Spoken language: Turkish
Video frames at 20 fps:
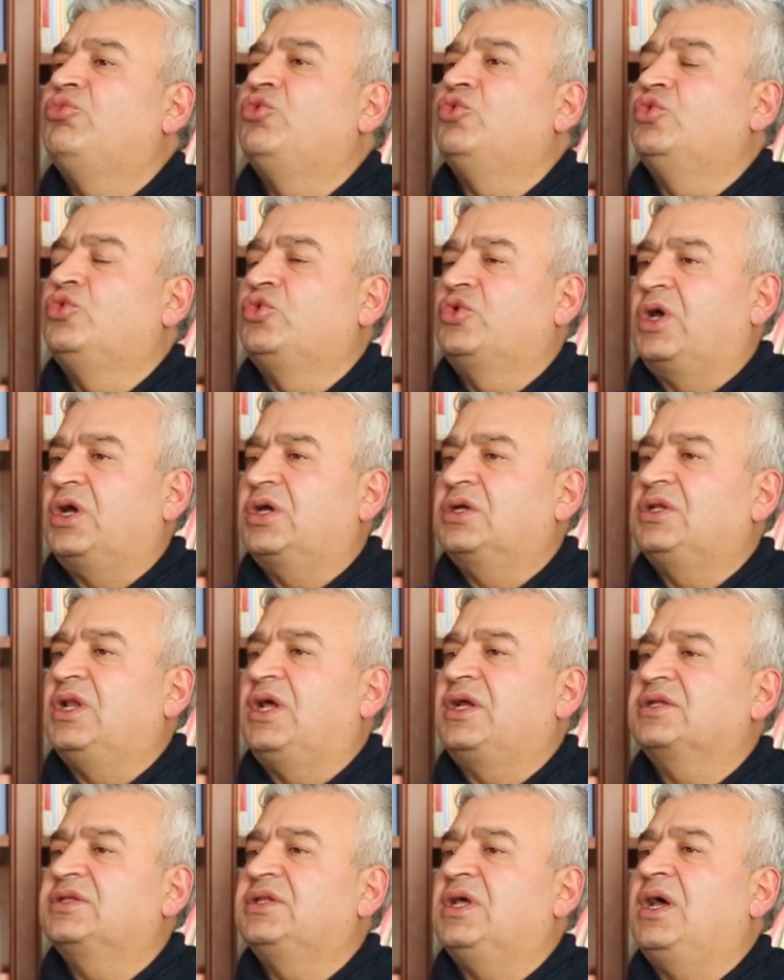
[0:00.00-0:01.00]
Bu
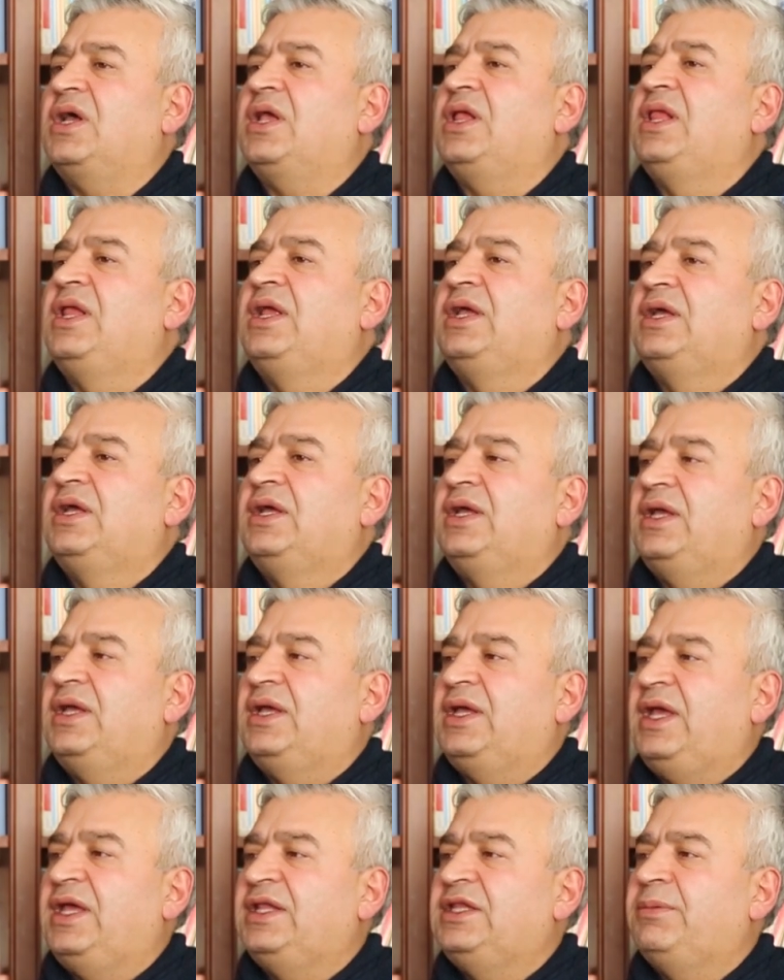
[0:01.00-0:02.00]
uğraklarda
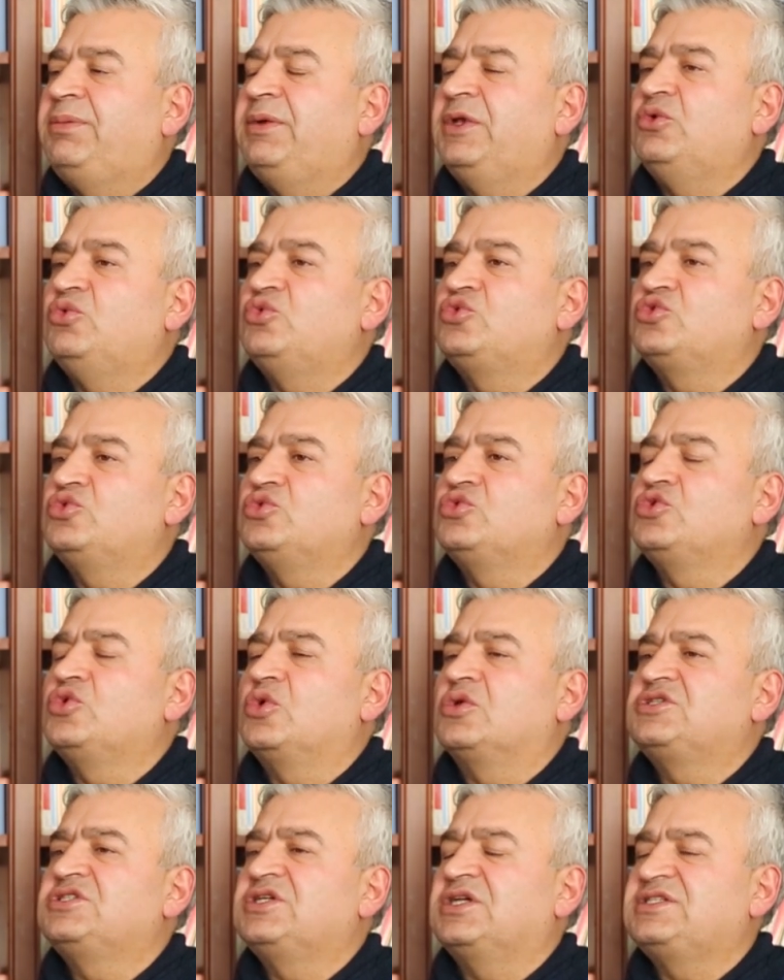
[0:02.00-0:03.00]
e, HDP'nin üçüncü
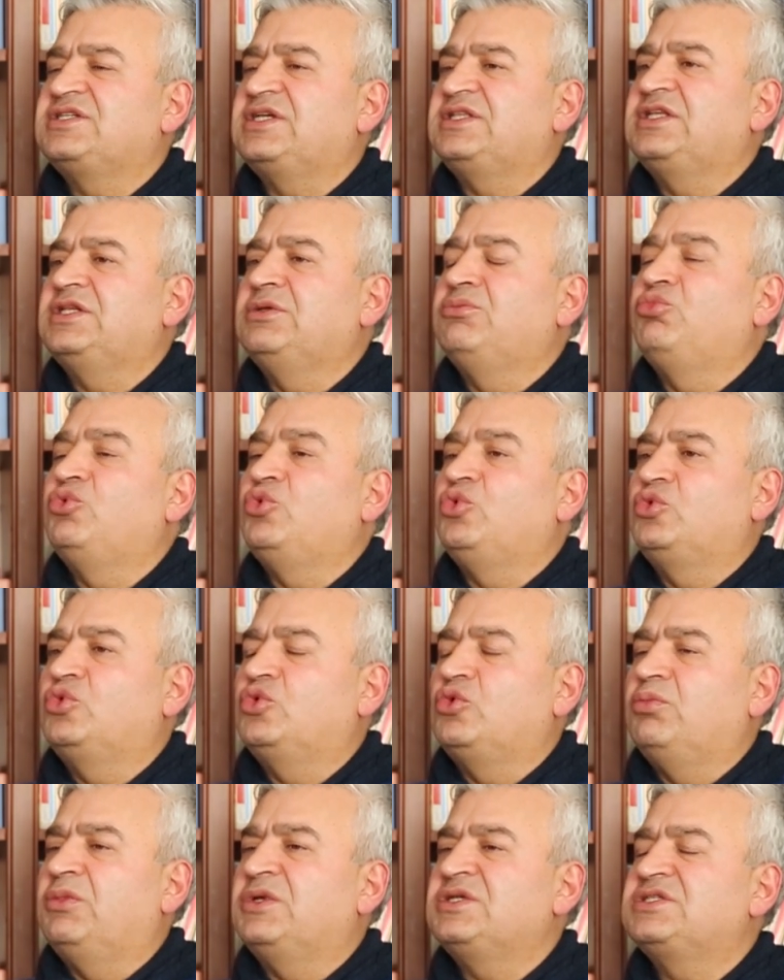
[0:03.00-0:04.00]
yol siyasetinin
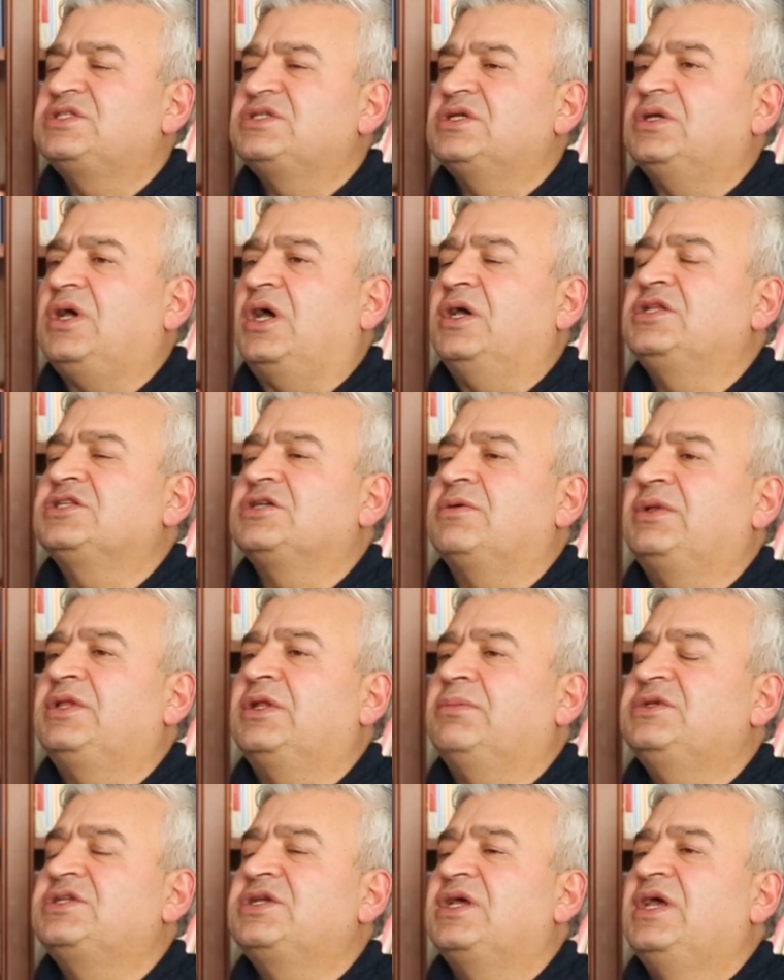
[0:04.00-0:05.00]
büyütülmesi aynı
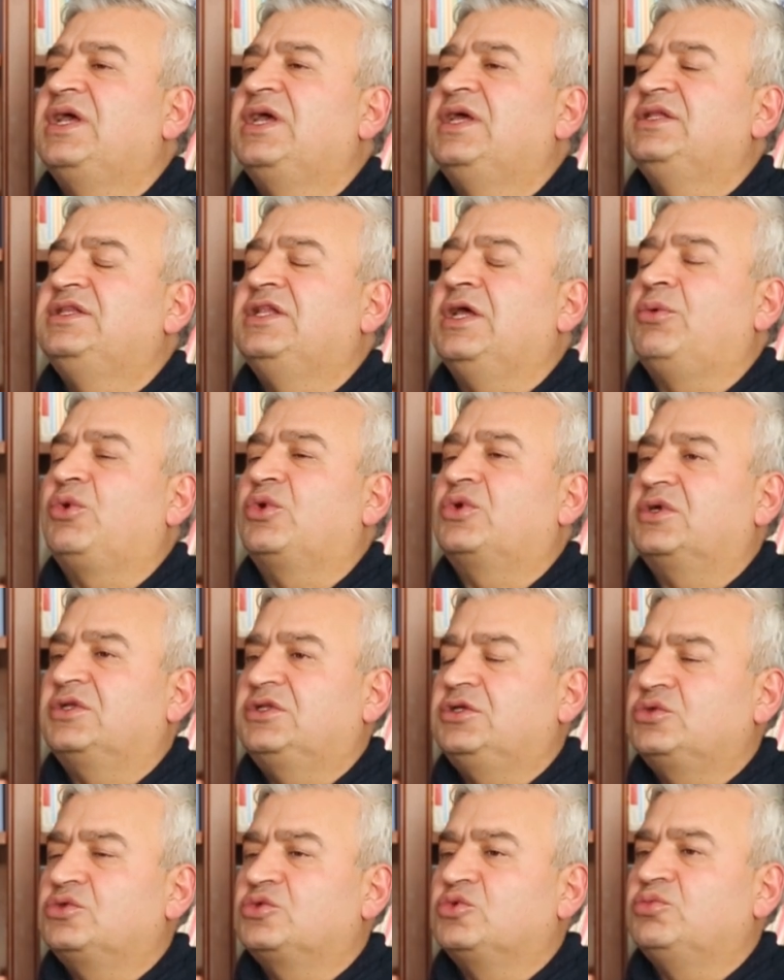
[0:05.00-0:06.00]
zamanda bir
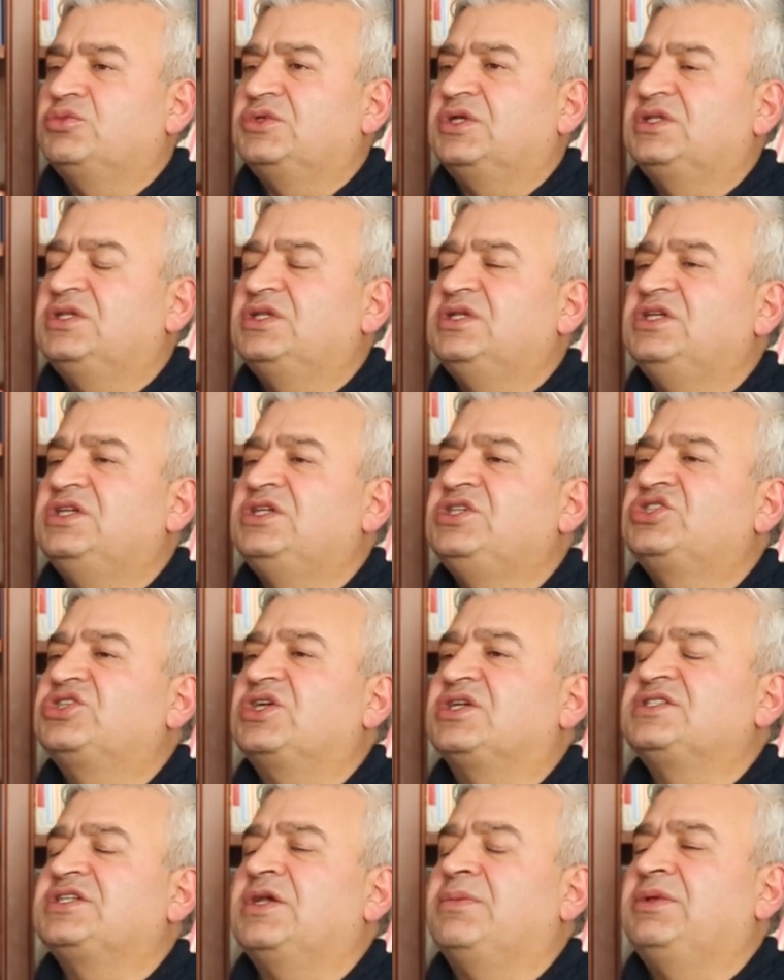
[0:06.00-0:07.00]
demokratik cumhuriyetin
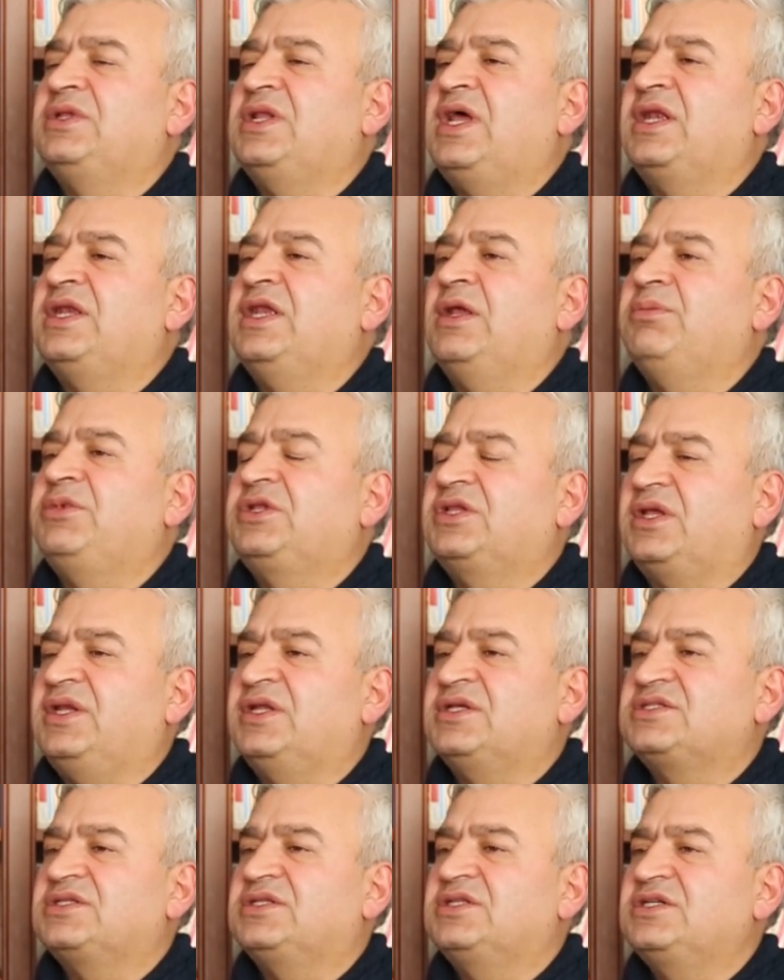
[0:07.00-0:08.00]
inşa zeminlerinden bir
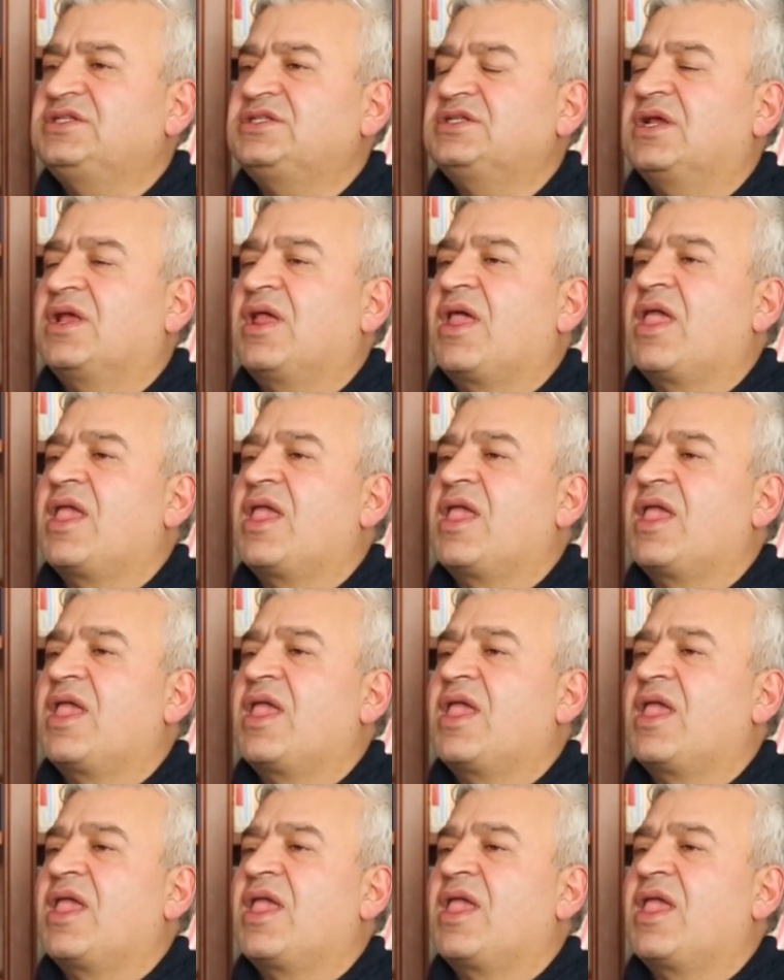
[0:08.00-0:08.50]
tanesidir.